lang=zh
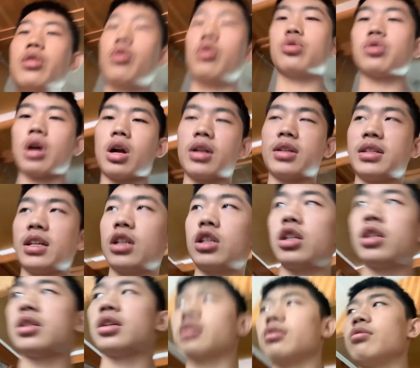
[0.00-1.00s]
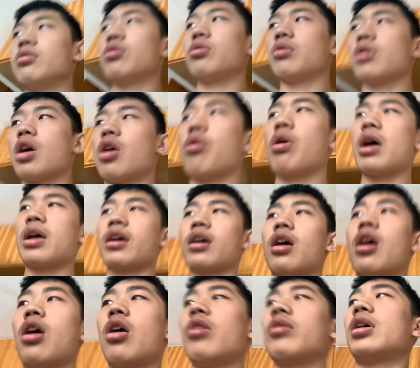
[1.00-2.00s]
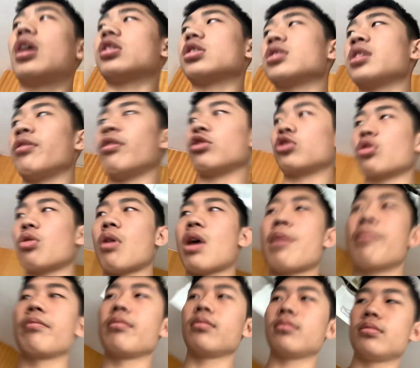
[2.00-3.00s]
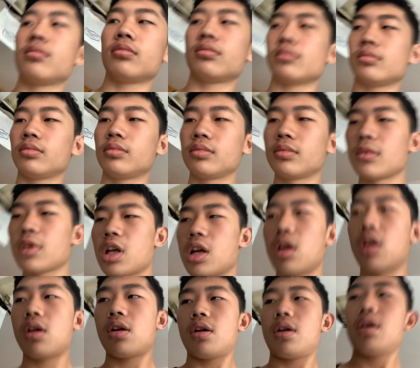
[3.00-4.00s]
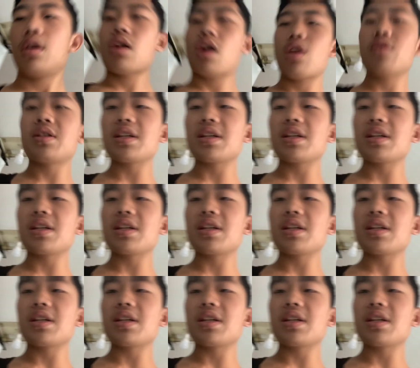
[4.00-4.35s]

音游圈的一些事情。我要换一个好一点的地方说话。然后